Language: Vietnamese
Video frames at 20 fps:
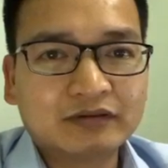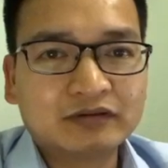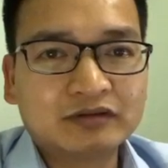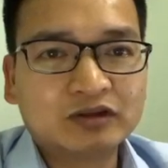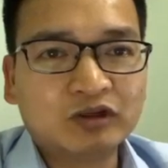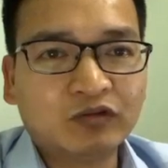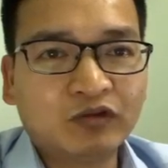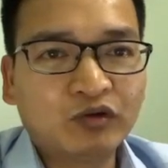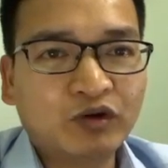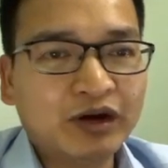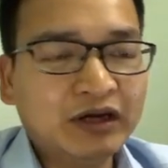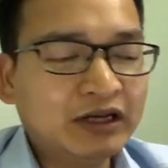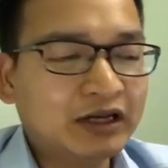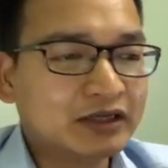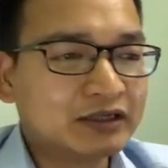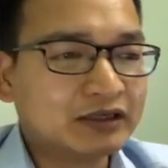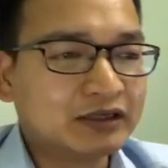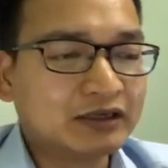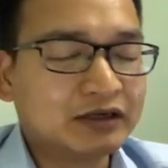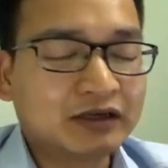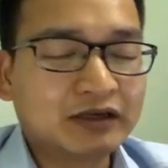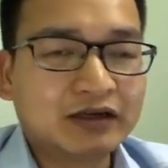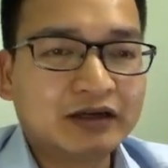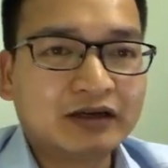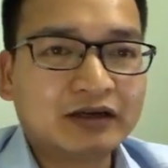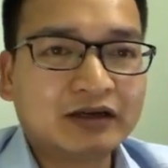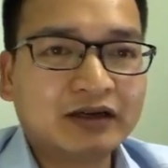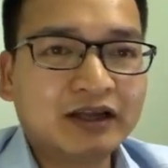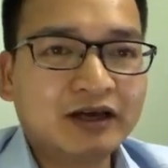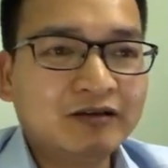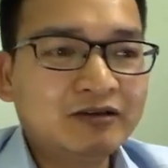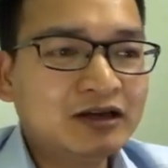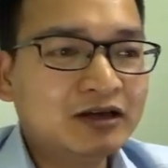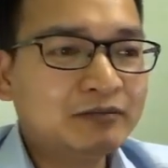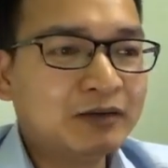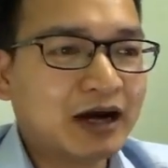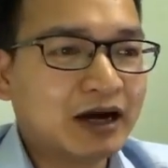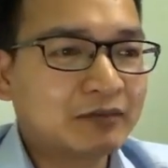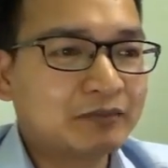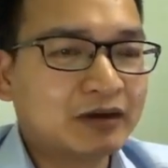số vốn quá ít là gì nếu như
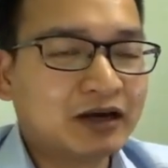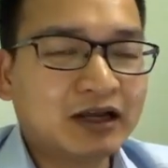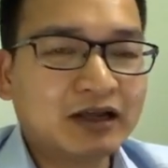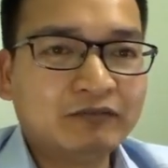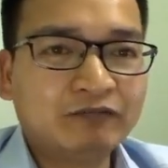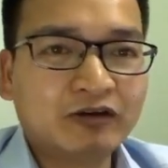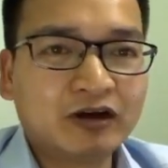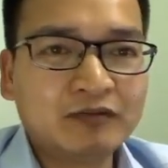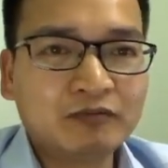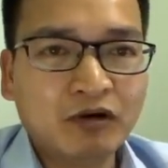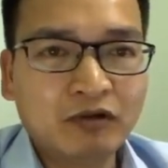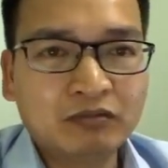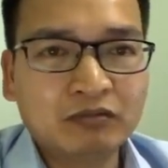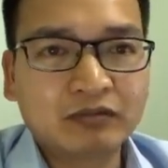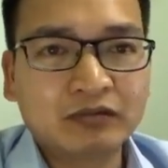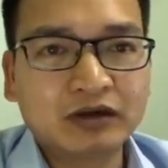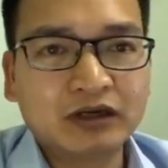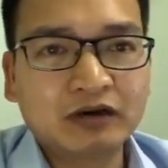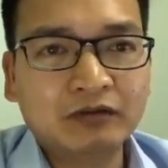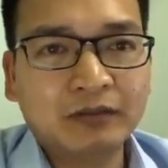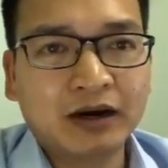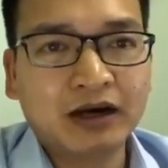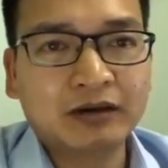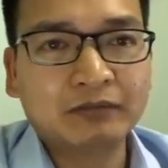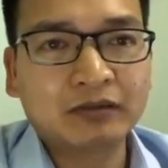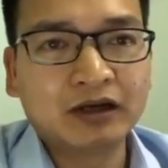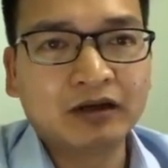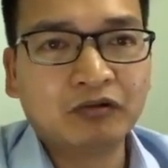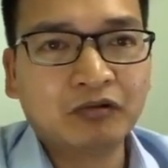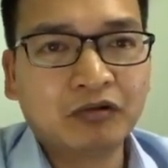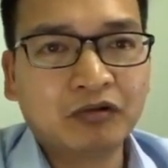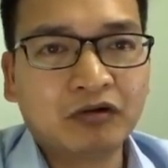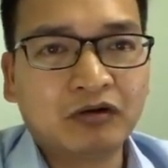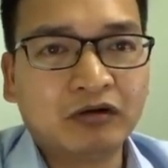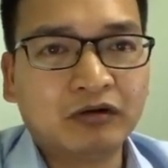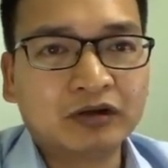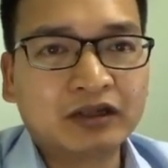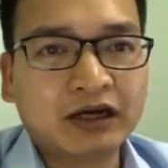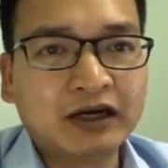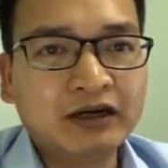bạn mà lên Facebook nếu bạn mà lên
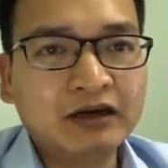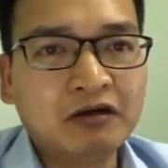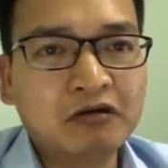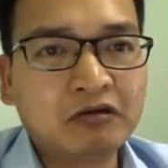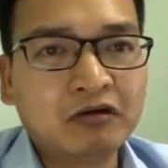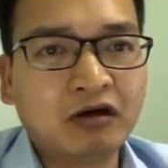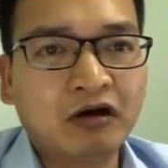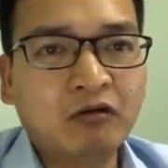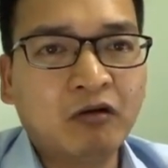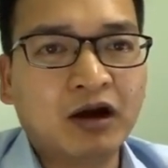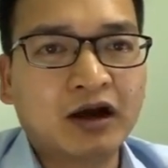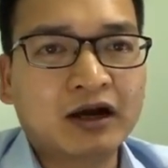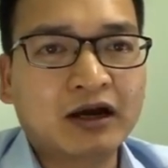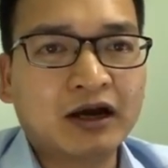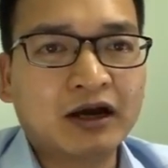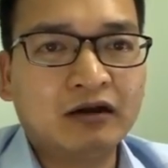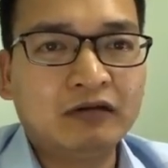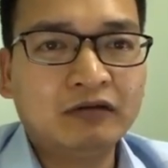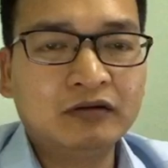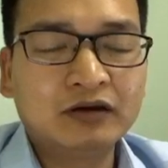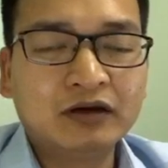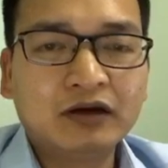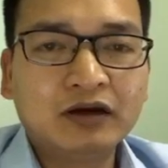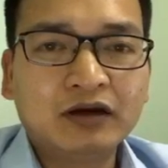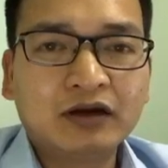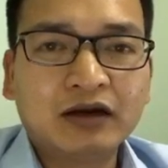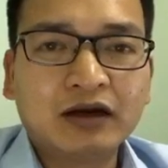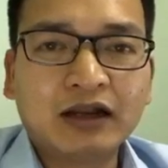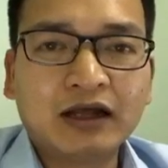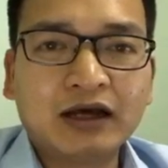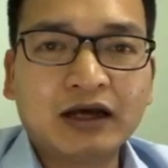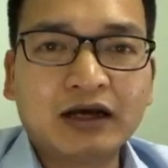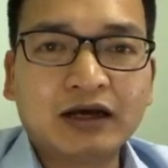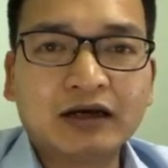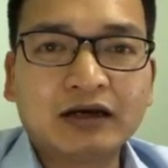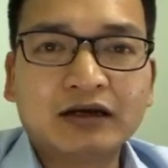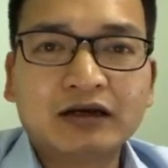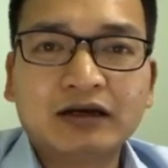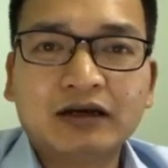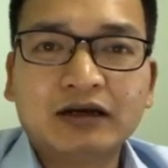Google thấy đâu đó quảng cáo
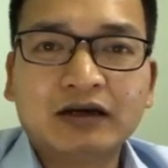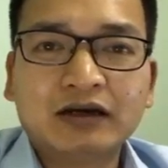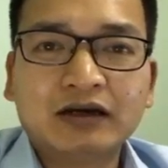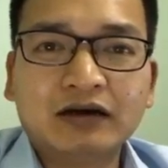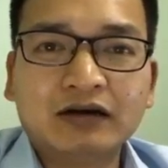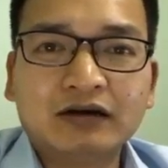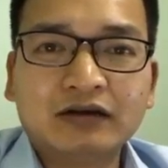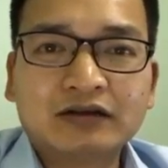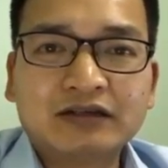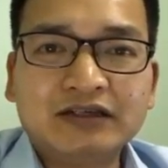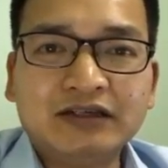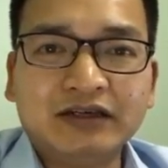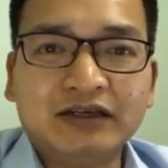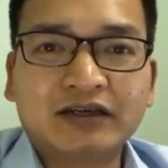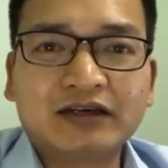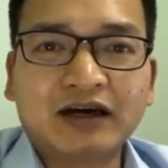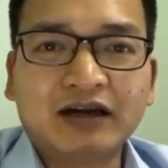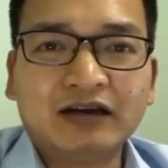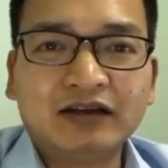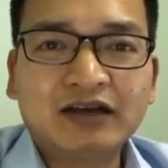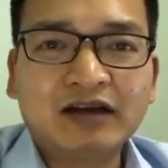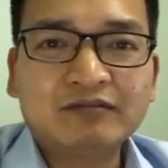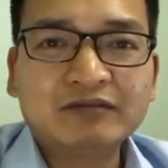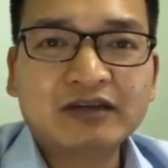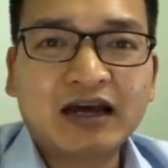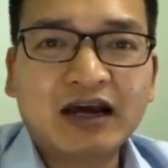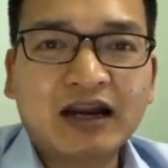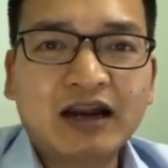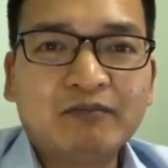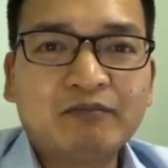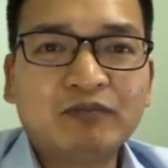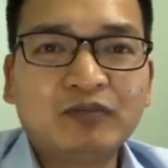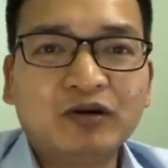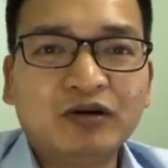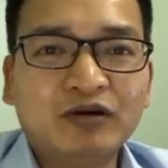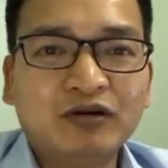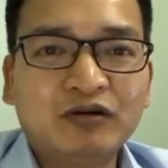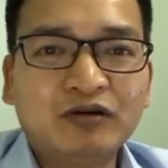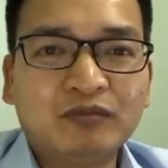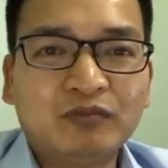là Ờ, chỉ cần tham gia 5
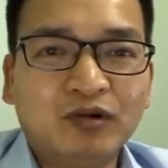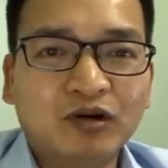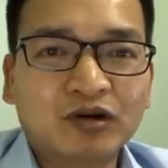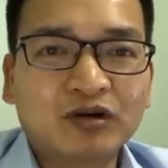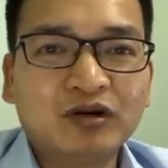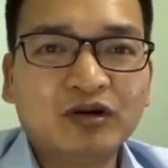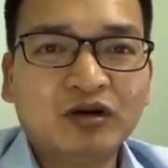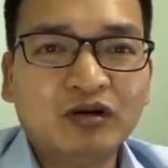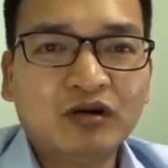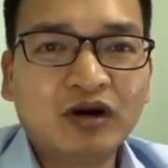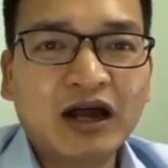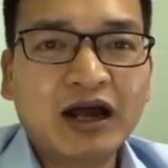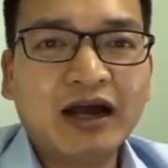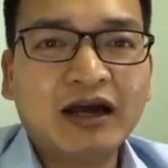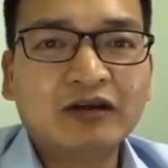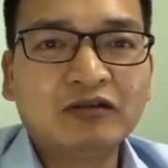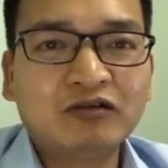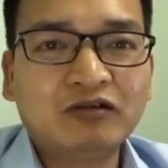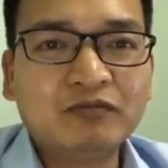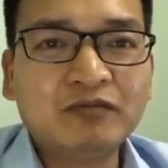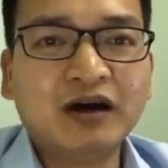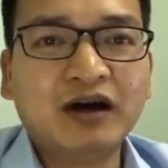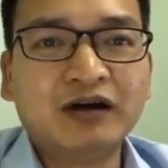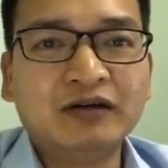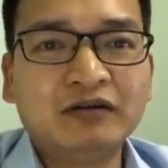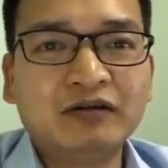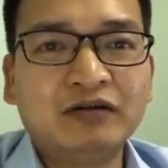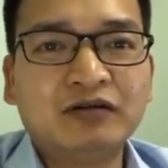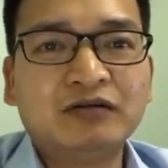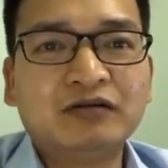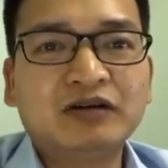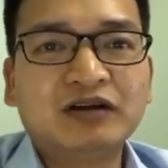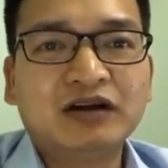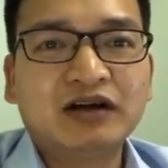đô, 1 đô, 2 đô, 10 đô